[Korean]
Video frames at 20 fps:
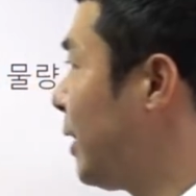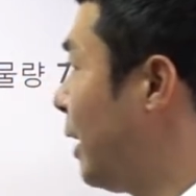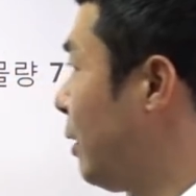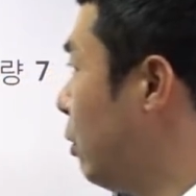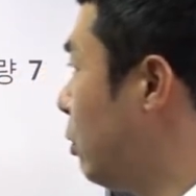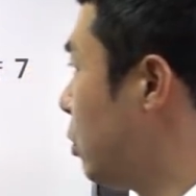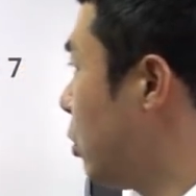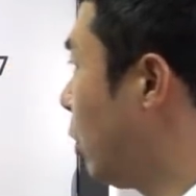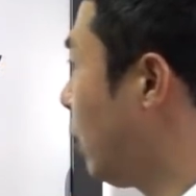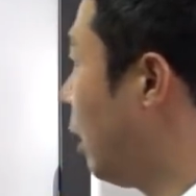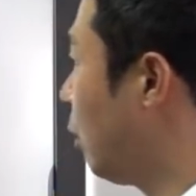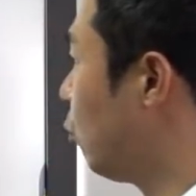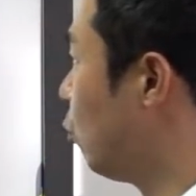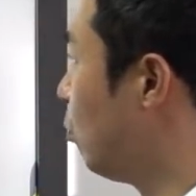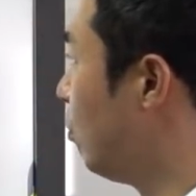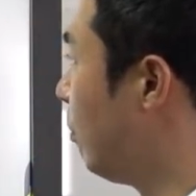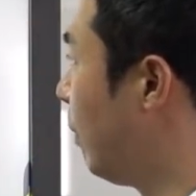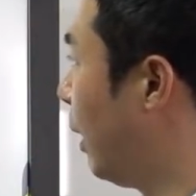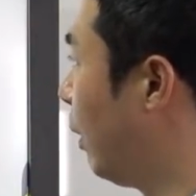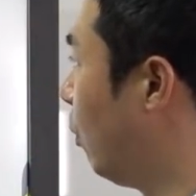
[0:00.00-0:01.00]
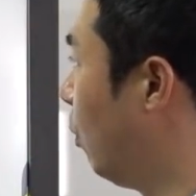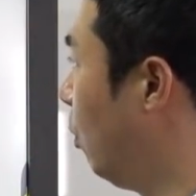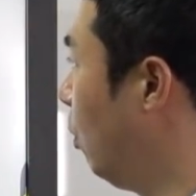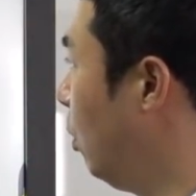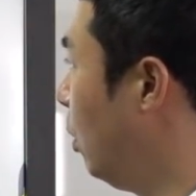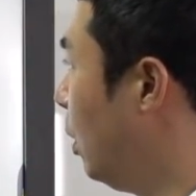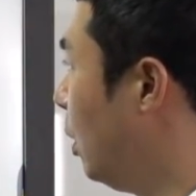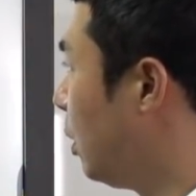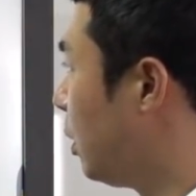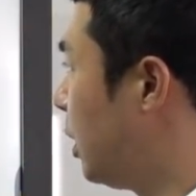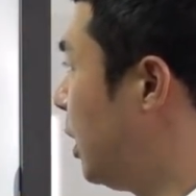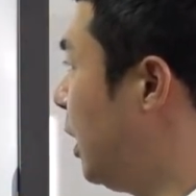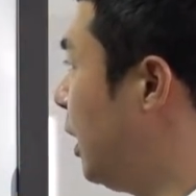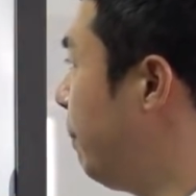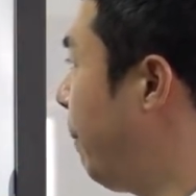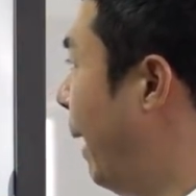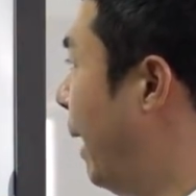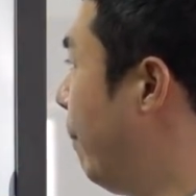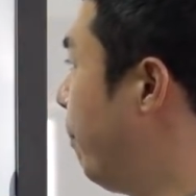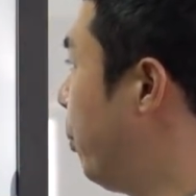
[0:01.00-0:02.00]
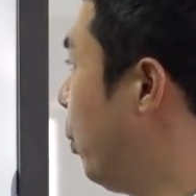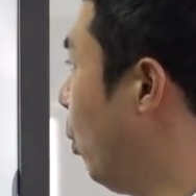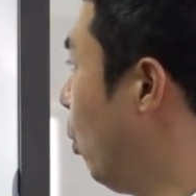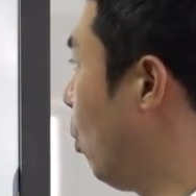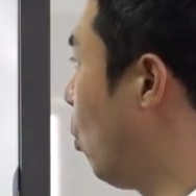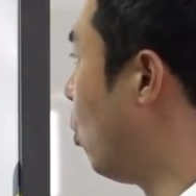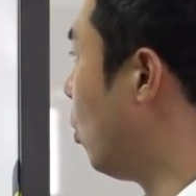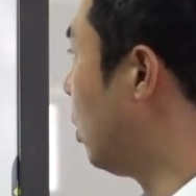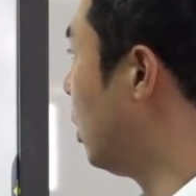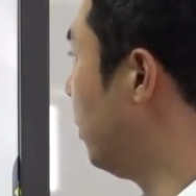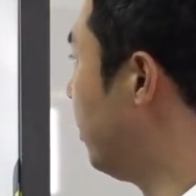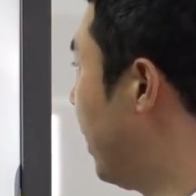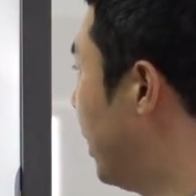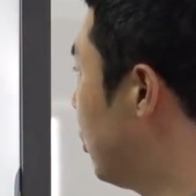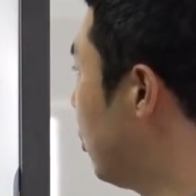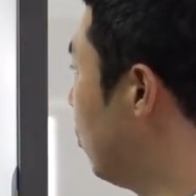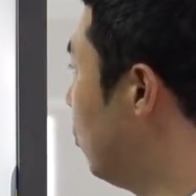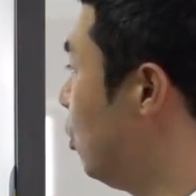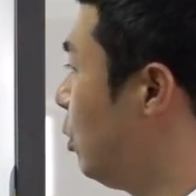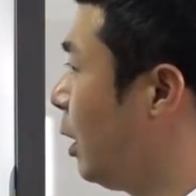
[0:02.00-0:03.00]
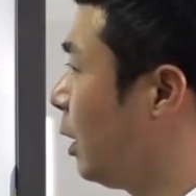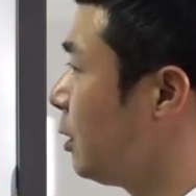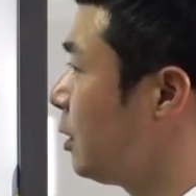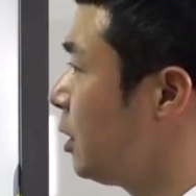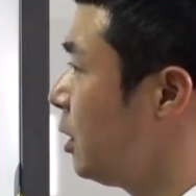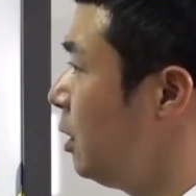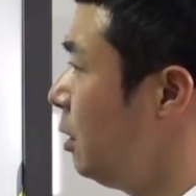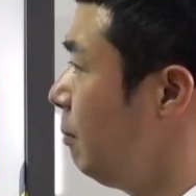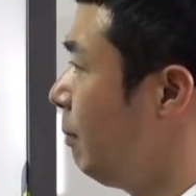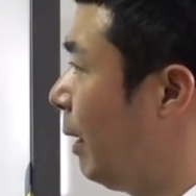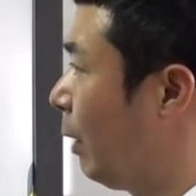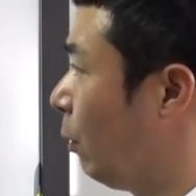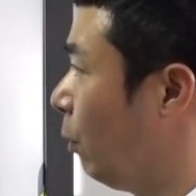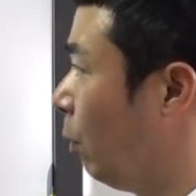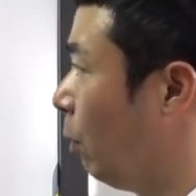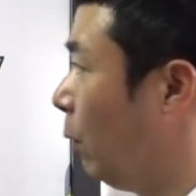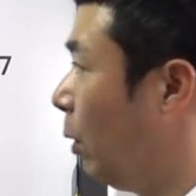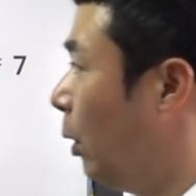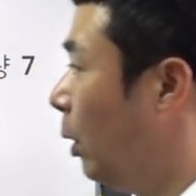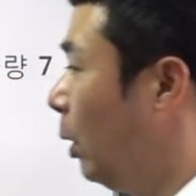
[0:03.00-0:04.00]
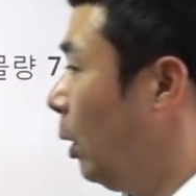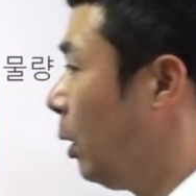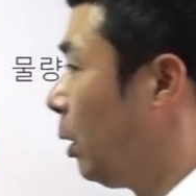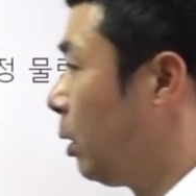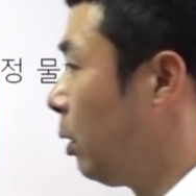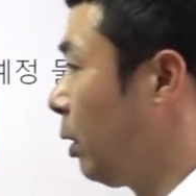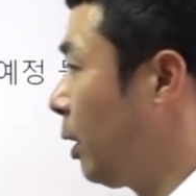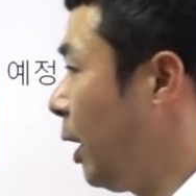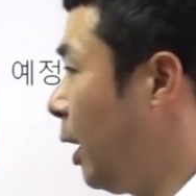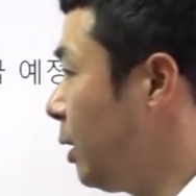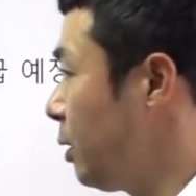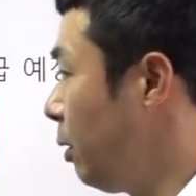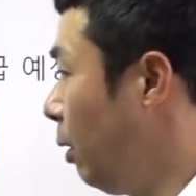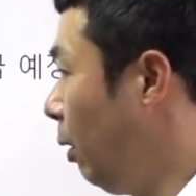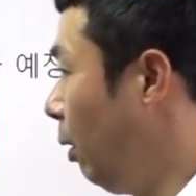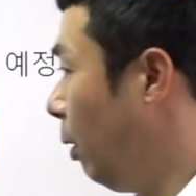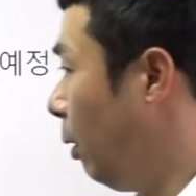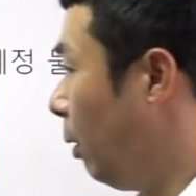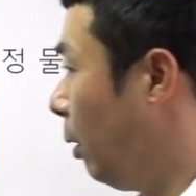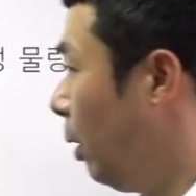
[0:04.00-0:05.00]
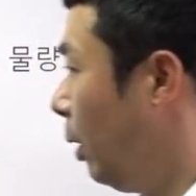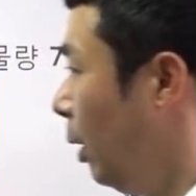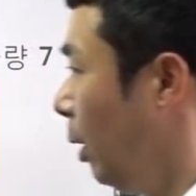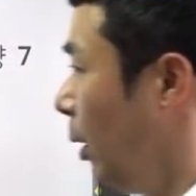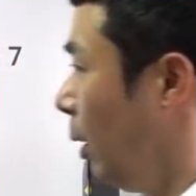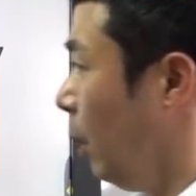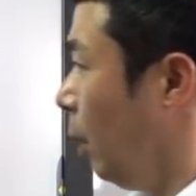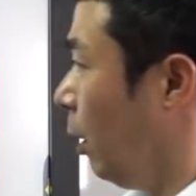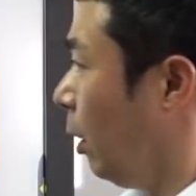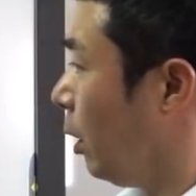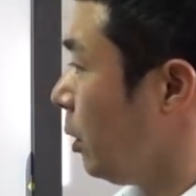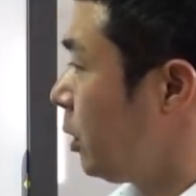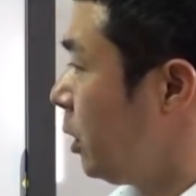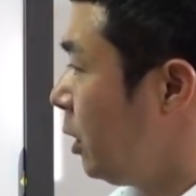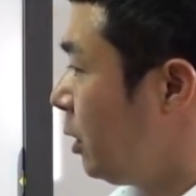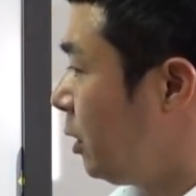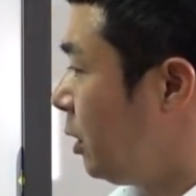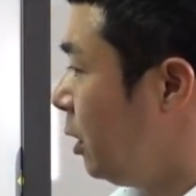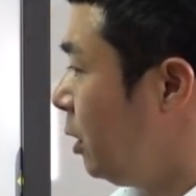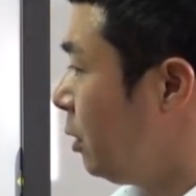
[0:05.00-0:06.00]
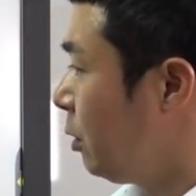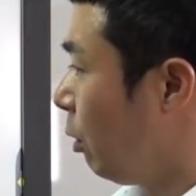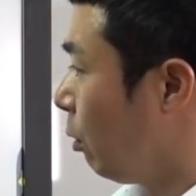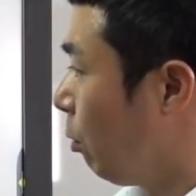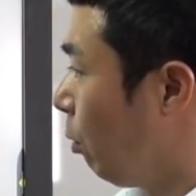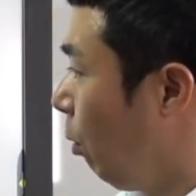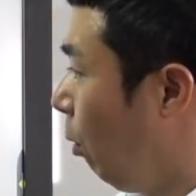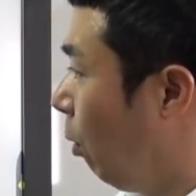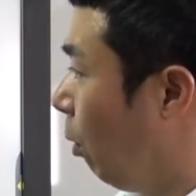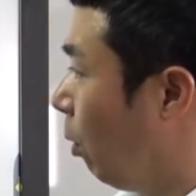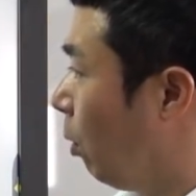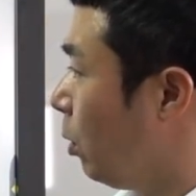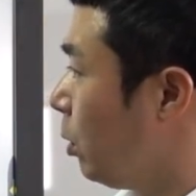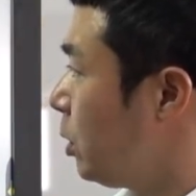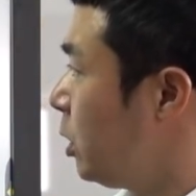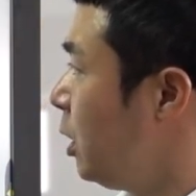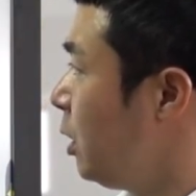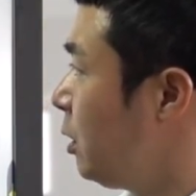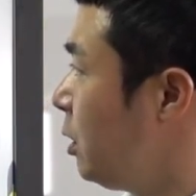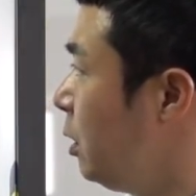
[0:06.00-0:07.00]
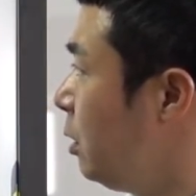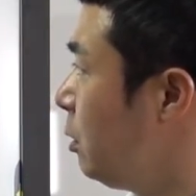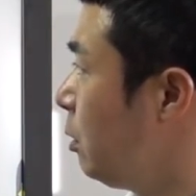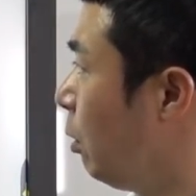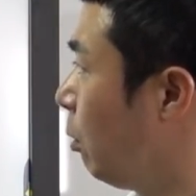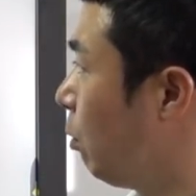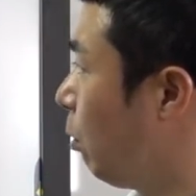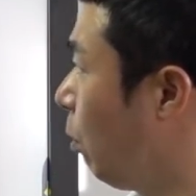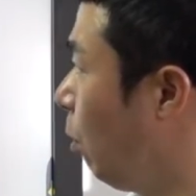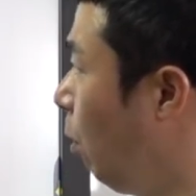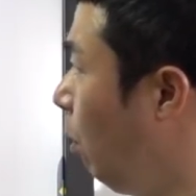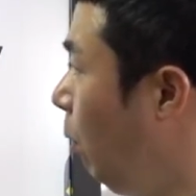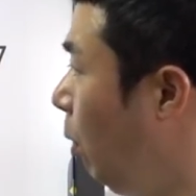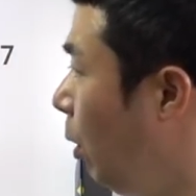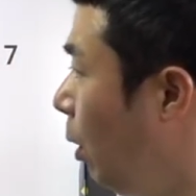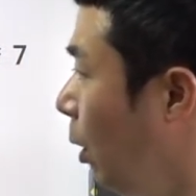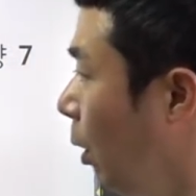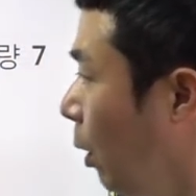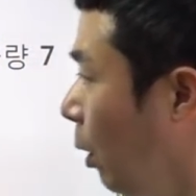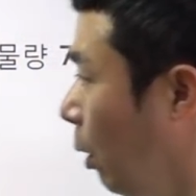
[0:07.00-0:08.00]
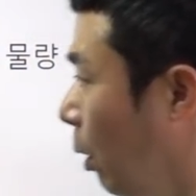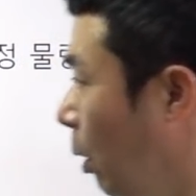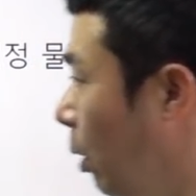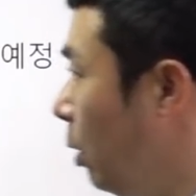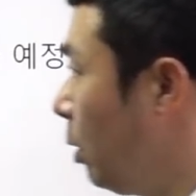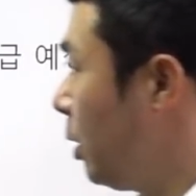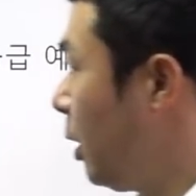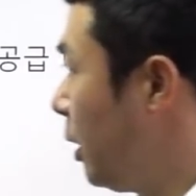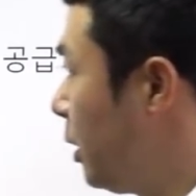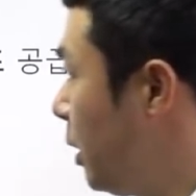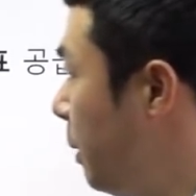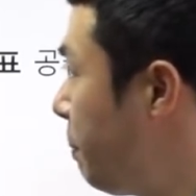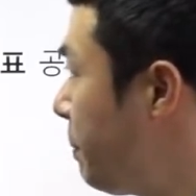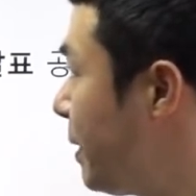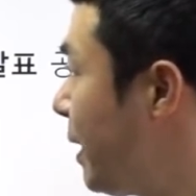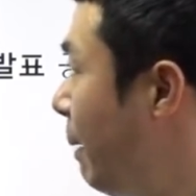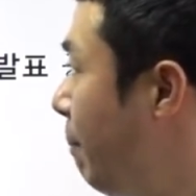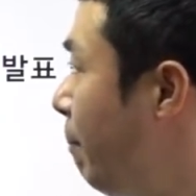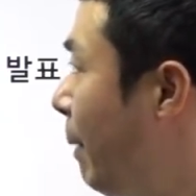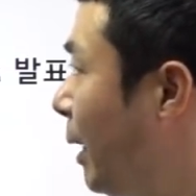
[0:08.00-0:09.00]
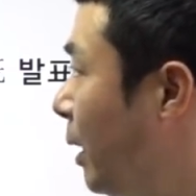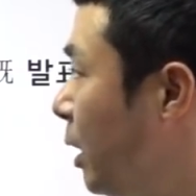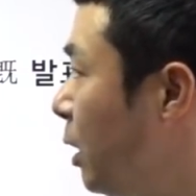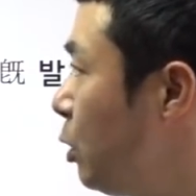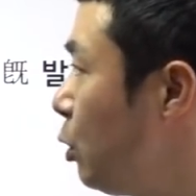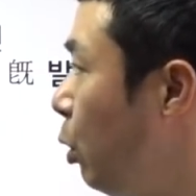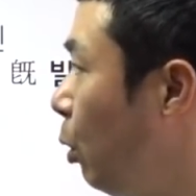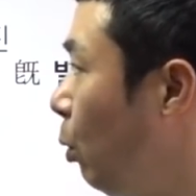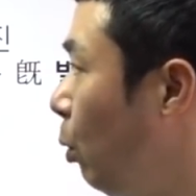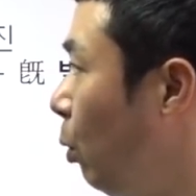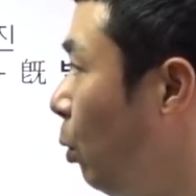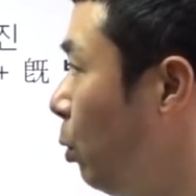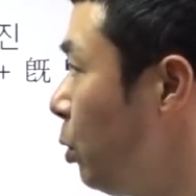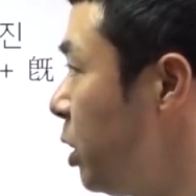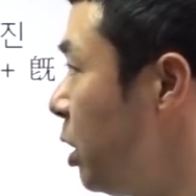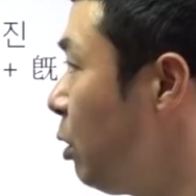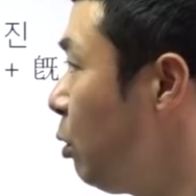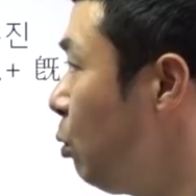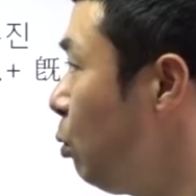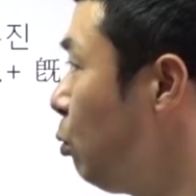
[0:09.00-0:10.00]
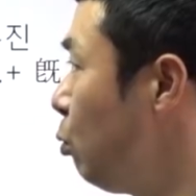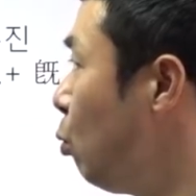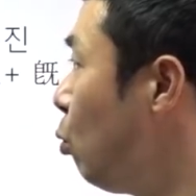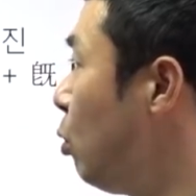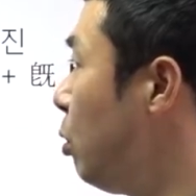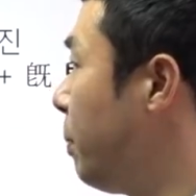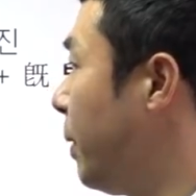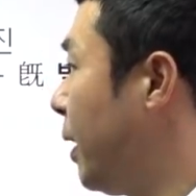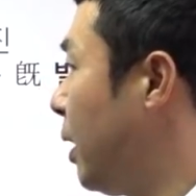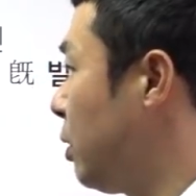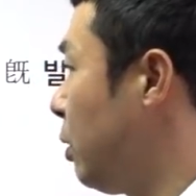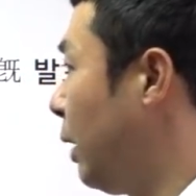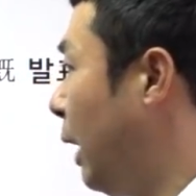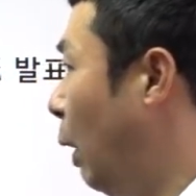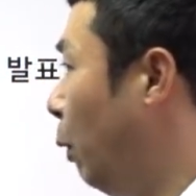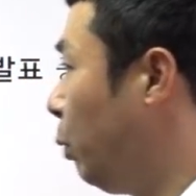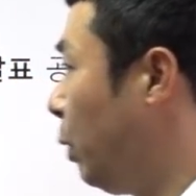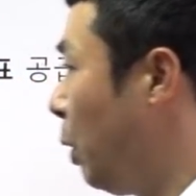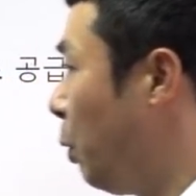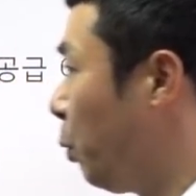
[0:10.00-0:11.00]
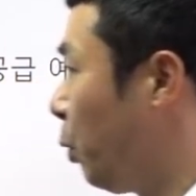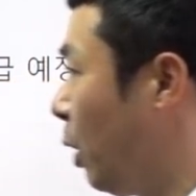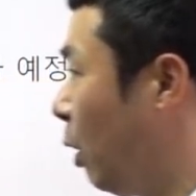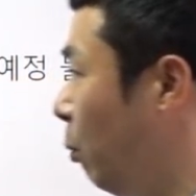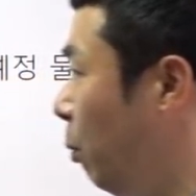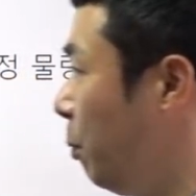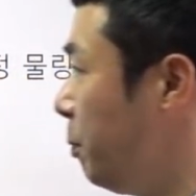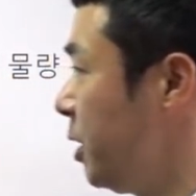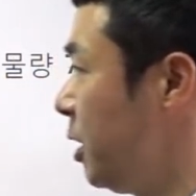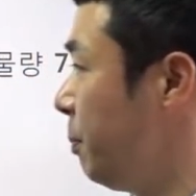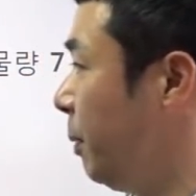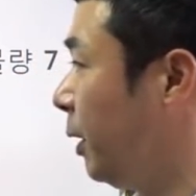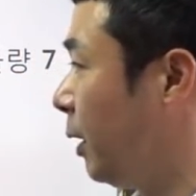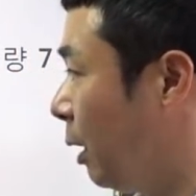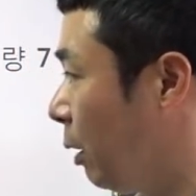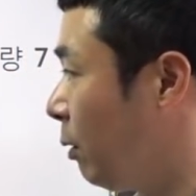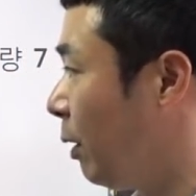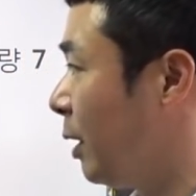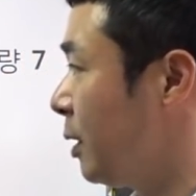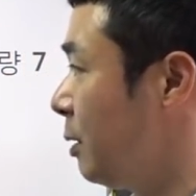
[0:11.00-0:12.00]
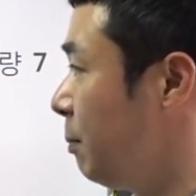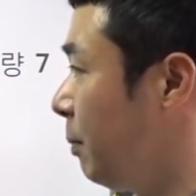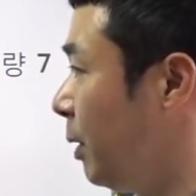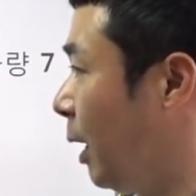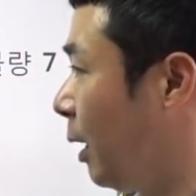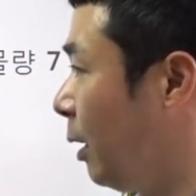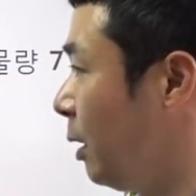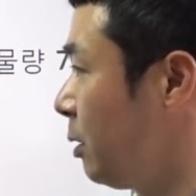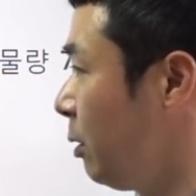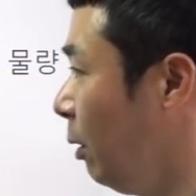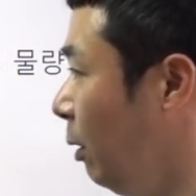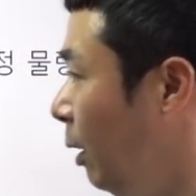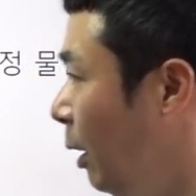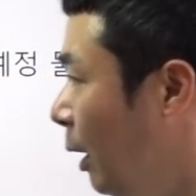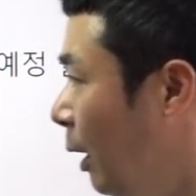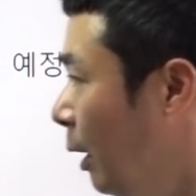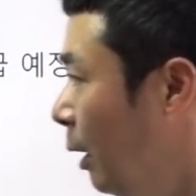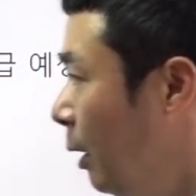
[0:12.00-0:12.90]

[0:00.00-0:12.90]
사전 청약 육만 호, 기발표 공급 예정 물량 칠만 호, 그렇게 해서 어, 실질적으로 실질적으로 어, 십삼만 이천 호 신규 공급에 대해서 나온 내용이라고 보시면 될 것 같습니다. 그래서